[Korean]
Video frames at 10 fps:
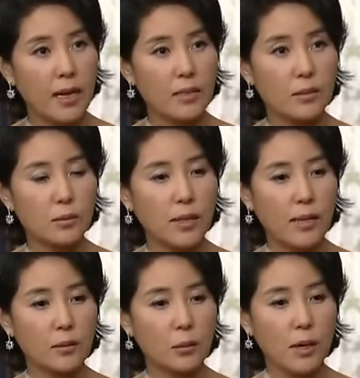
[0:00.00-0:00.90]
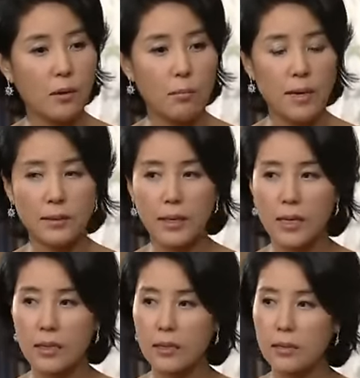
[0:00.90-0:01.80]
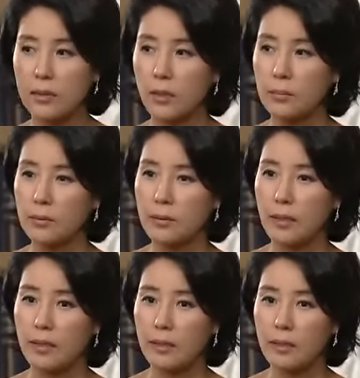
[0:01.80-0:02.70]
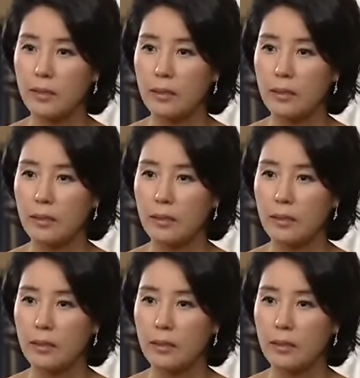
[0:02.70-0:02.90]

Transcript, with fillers: 아주 당돌하고 맹랑하게 이를 데 없던데